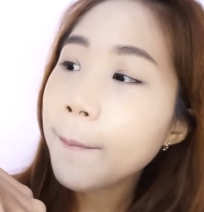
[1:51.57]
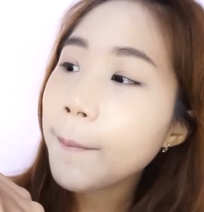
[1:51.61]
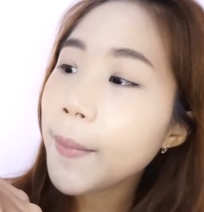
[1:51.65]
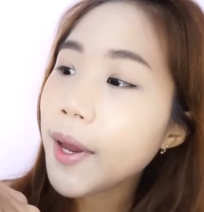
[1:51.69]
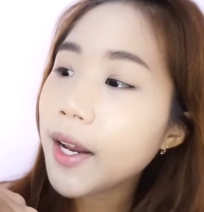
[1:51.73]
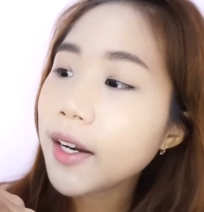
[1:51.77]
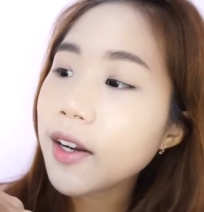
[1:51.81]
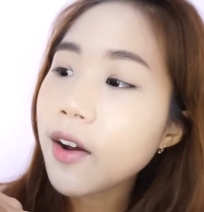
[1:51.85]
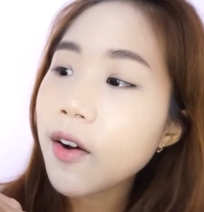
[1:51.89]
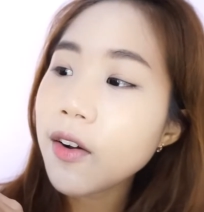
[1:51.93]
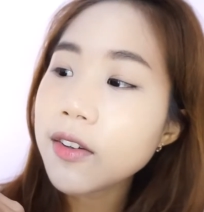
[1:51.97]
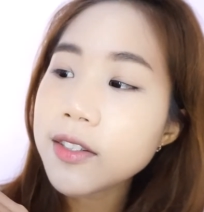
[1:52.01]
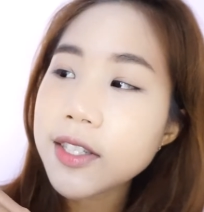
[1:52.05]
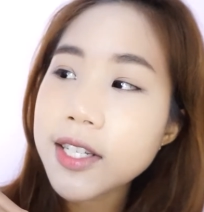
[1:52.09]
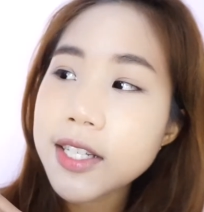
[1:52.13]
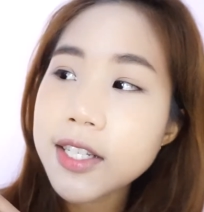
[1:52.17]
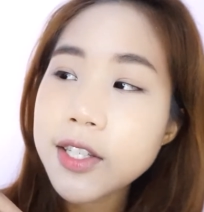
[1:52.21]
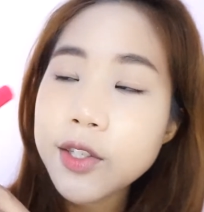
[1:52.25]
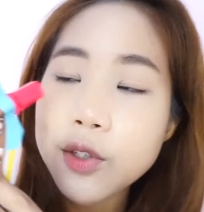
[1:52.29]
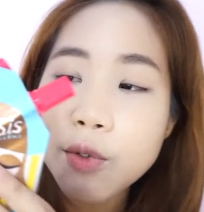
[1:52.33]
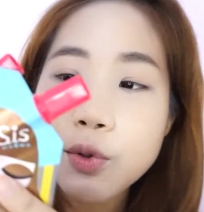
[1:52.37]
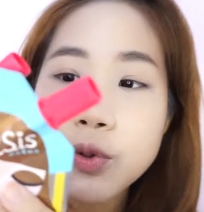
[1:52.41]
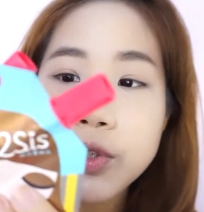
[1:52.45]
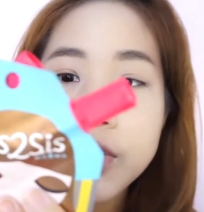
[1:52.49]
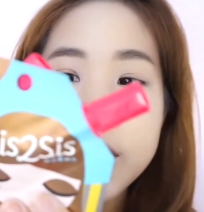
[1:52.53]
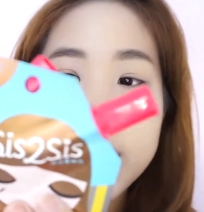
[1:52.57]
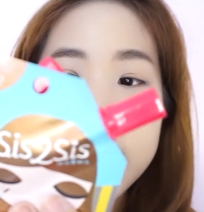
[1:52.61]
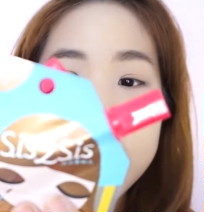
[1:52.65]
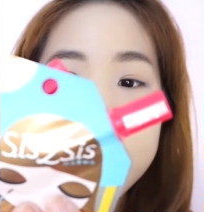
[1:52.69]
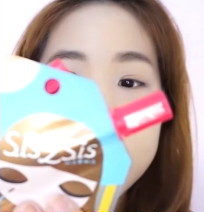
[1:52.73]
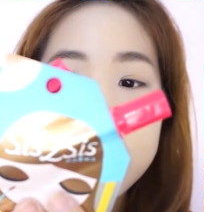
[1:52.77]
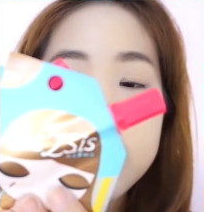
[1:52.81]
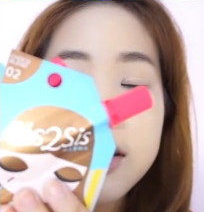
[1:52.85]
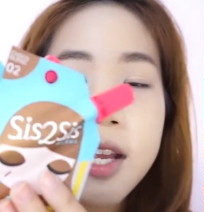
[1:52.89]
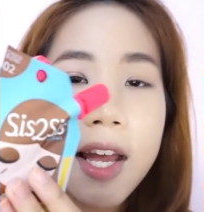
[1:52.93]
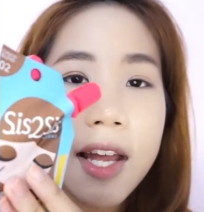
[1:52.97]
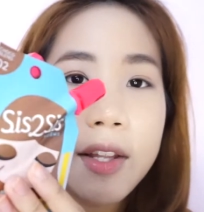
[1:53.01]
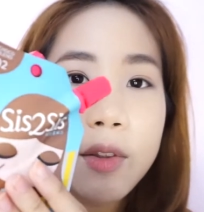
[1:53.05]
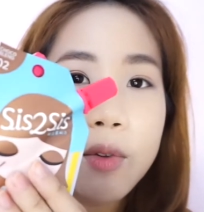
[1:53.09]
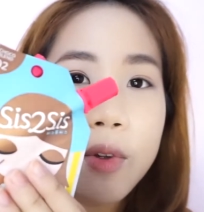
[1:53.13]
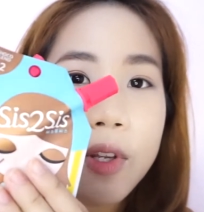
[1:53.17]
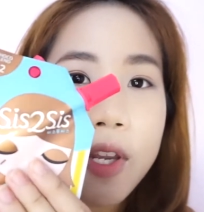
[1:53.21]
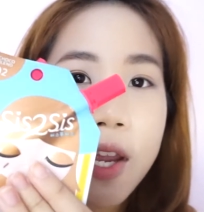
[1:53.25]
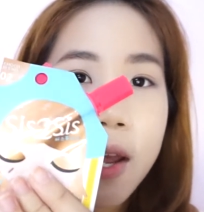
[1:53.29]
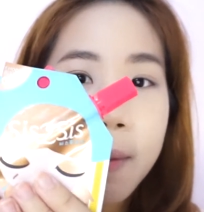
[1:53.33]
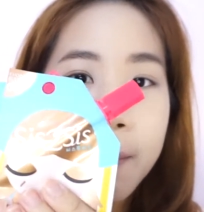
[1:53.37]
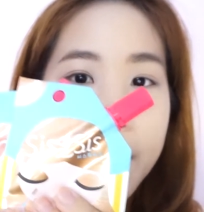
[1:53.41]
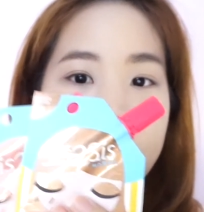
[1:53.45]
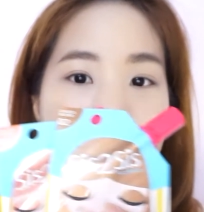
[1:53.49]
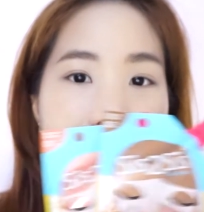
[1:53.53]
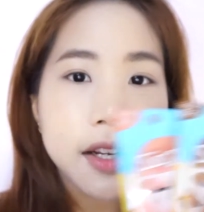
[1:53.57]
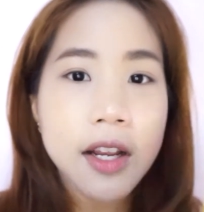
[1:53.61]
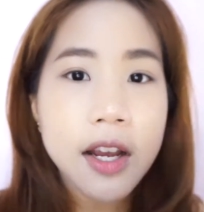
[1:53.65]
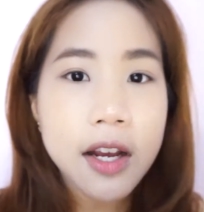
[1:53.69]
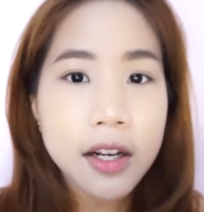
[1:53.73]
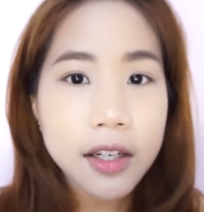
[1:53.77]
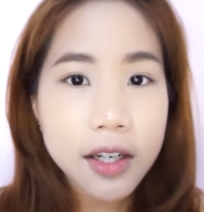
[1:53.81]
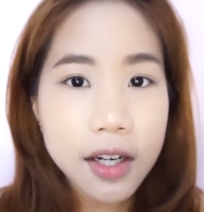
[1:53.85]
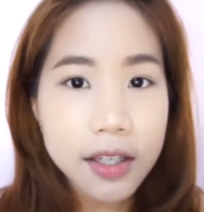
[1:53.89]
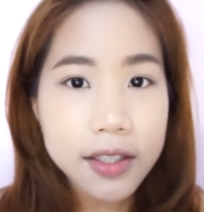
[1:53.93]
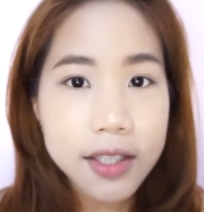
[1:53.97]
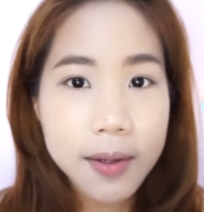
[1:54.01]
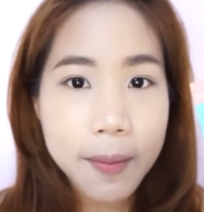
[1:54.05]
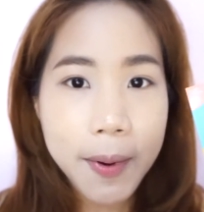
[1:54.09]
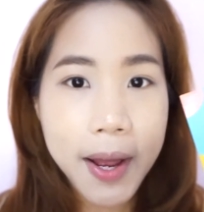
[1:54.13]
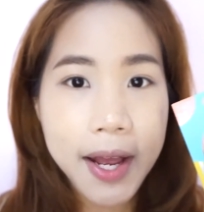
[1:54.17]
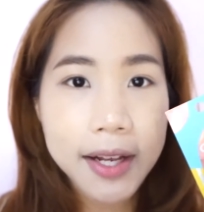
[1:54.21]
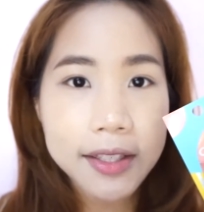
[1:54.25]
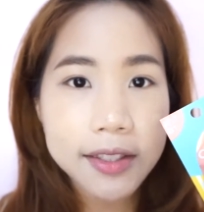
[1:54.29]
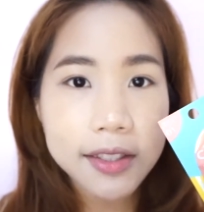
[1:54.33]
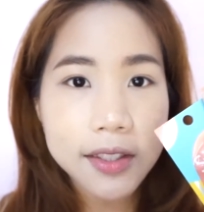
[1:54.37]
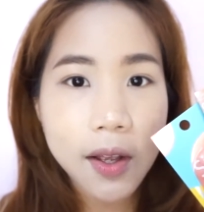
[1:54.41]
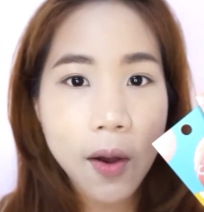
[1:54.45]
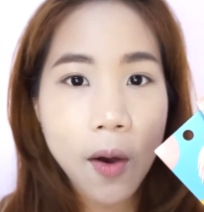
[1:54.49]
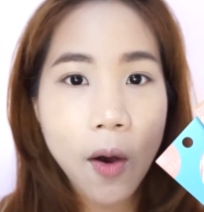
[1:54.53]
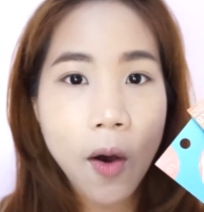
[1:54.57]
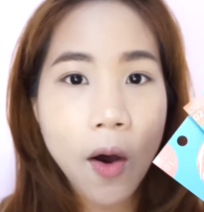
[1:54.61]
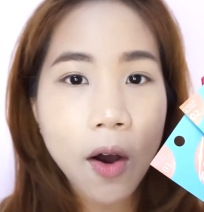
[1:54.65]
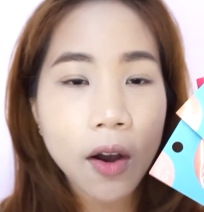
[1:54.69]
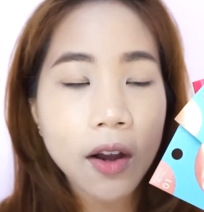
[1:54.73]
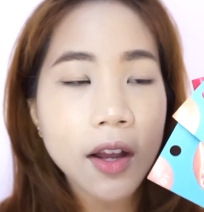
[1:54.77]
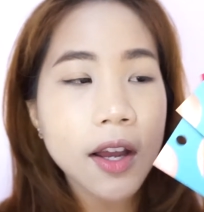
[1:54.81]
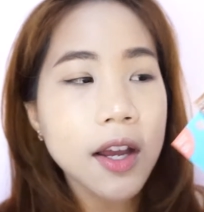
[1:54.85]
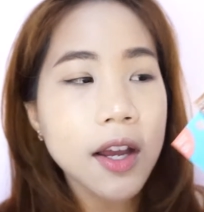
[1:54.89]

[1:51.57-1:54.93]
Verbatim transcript: เป็นของ Si To Assist นะตัวนี้เป็นเครื่องสำอางซอง